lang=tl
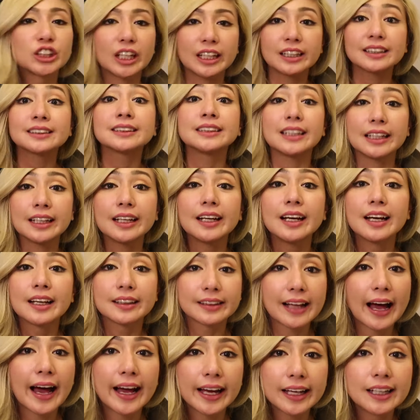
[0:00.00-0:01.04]
JC,
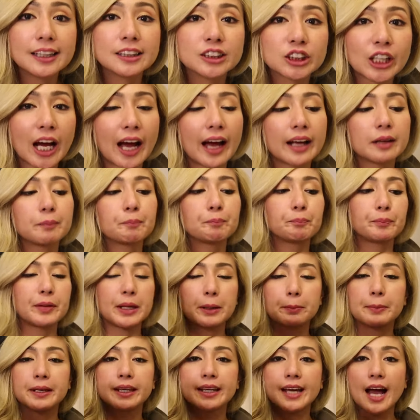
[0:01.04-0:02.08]
dahil dyan,
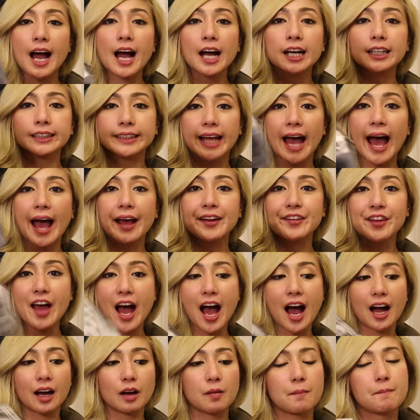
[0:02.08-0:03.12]
bibigyan kita
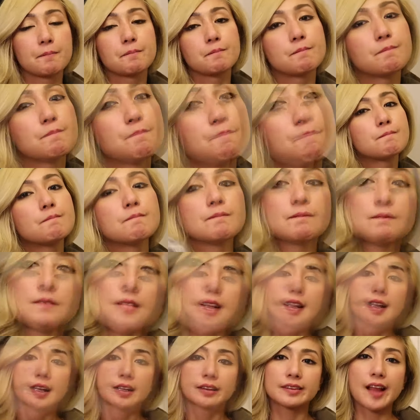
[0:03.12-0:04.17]
ng
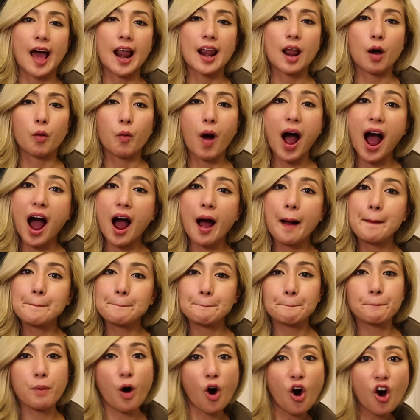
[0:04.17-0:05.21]
dalawang
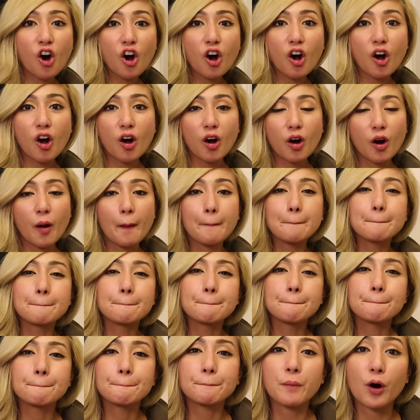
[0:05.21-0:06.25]
pok.
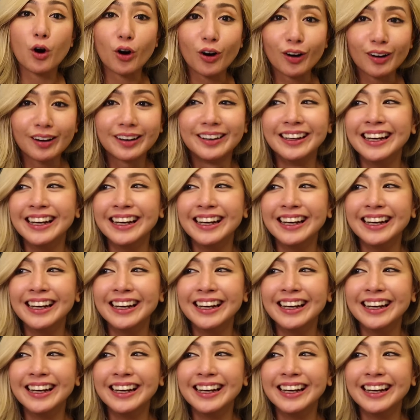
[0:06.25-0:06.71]
Pok.